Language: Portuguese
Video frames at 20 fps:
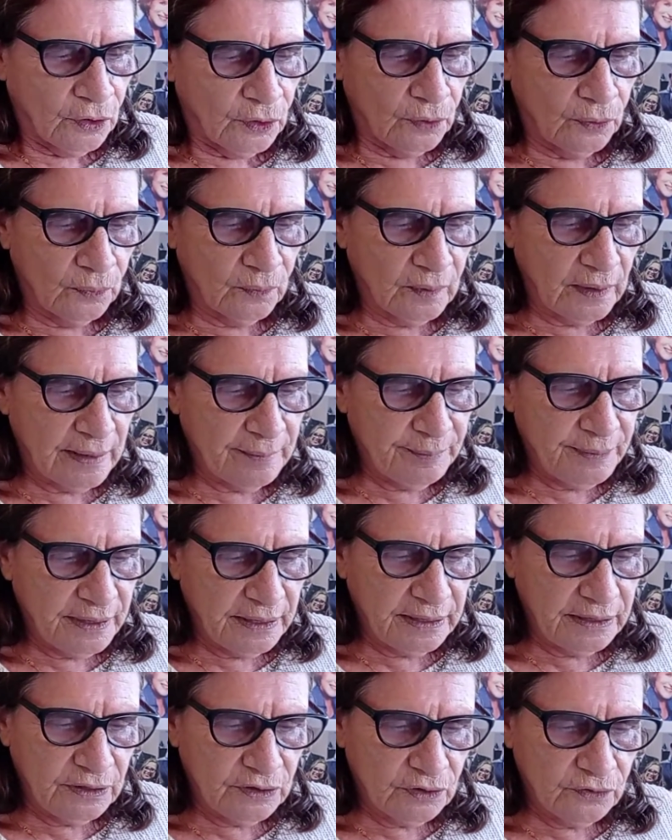Num
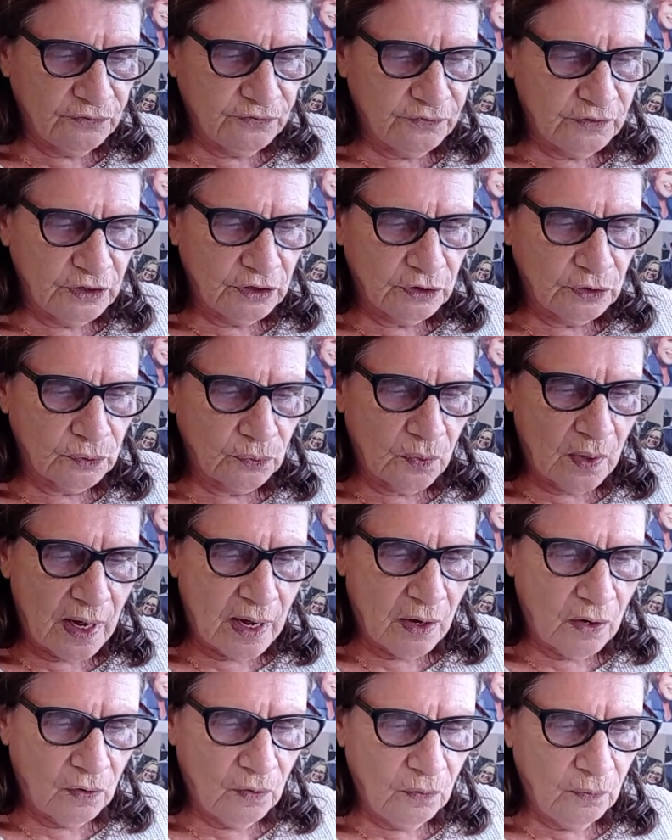labirinto
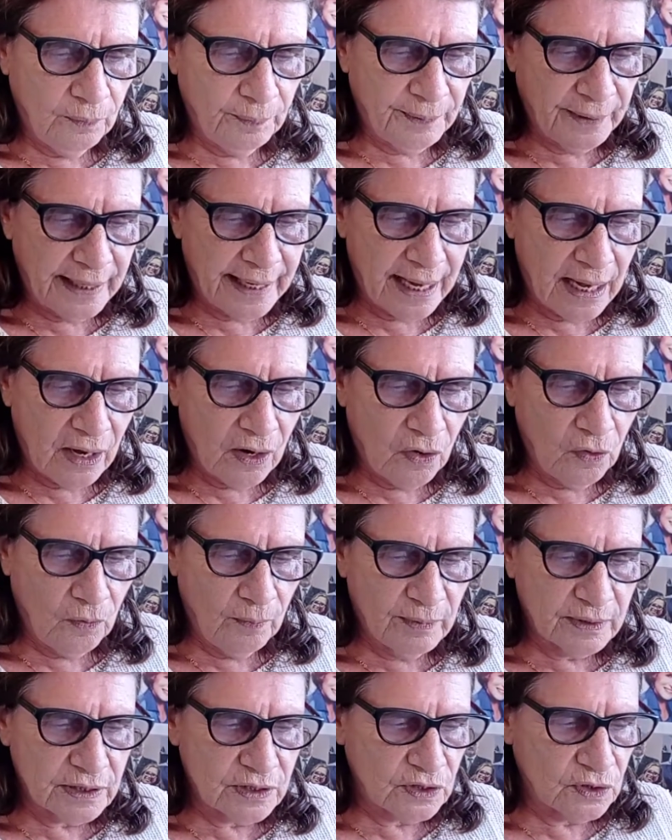virtual para a
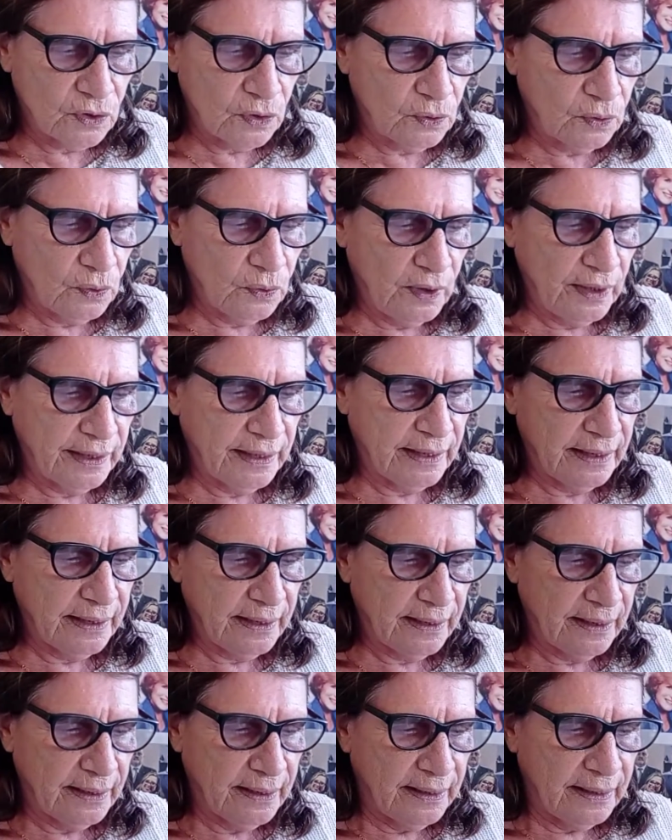alma
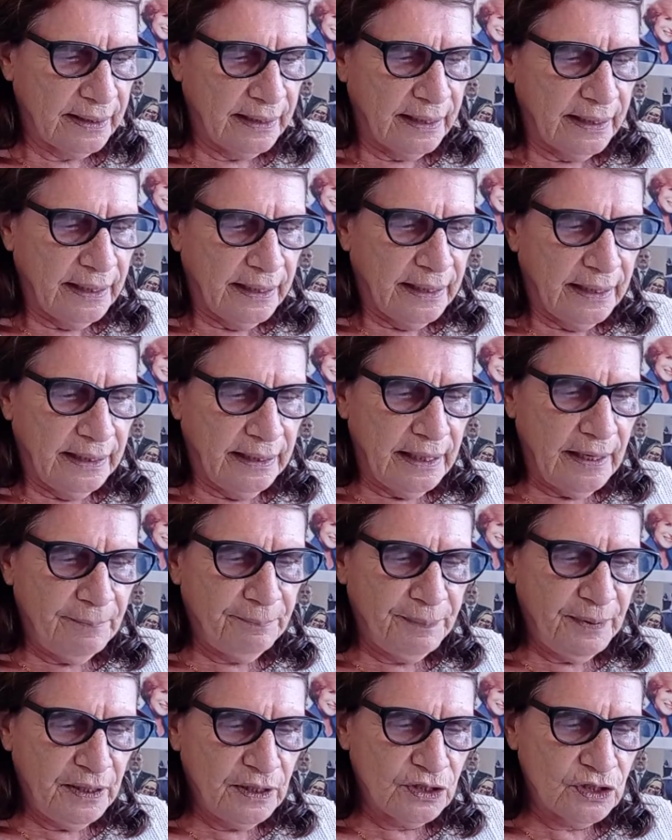socorrer, e
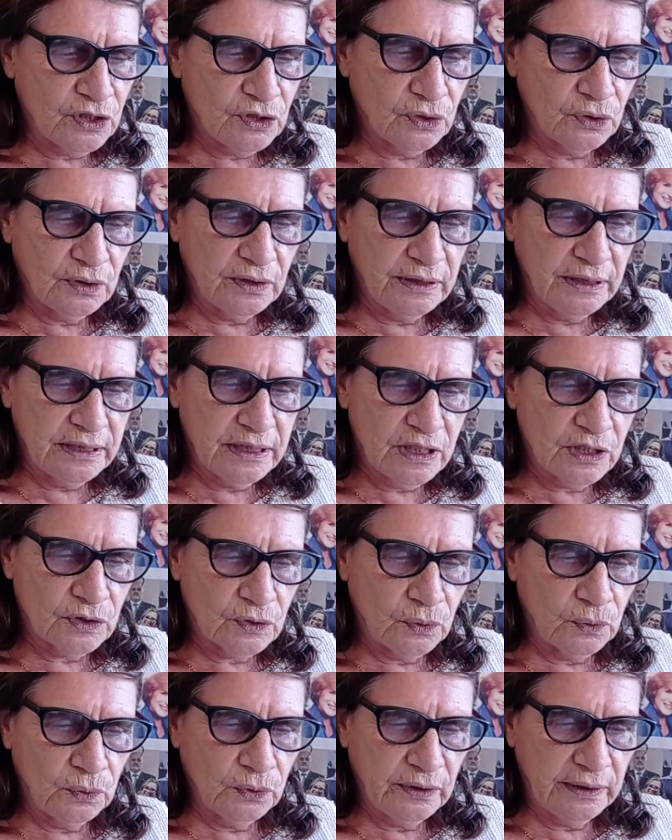a persona
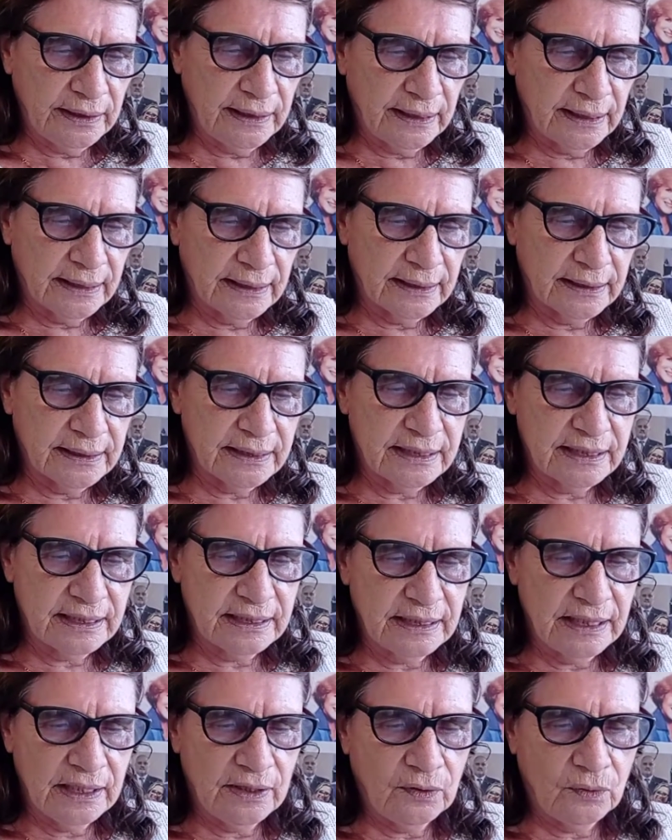escuta e
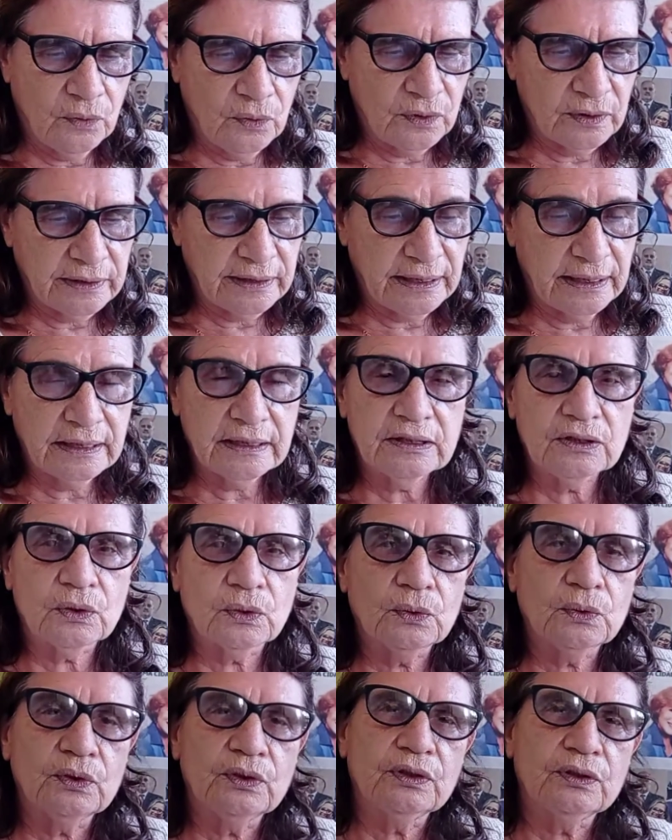se encontra
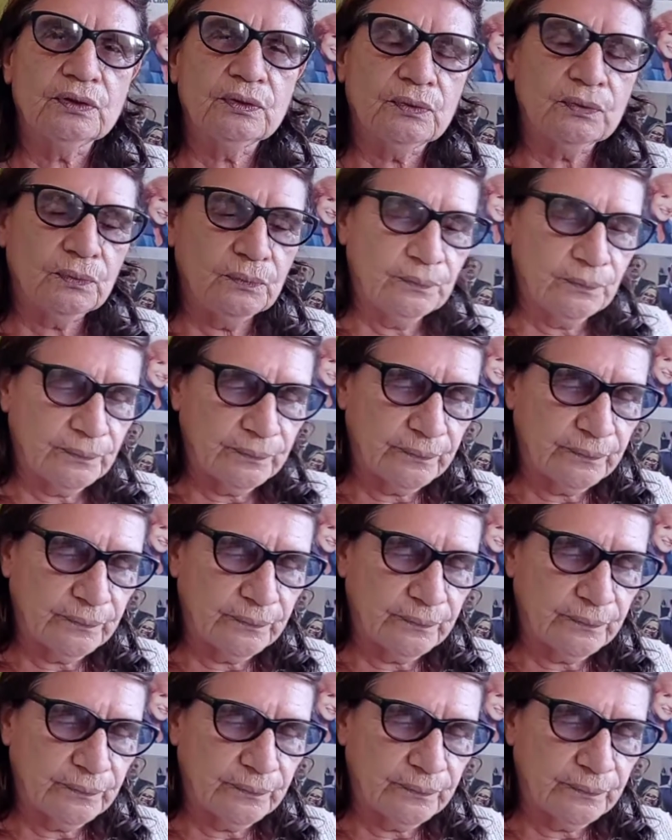atônito.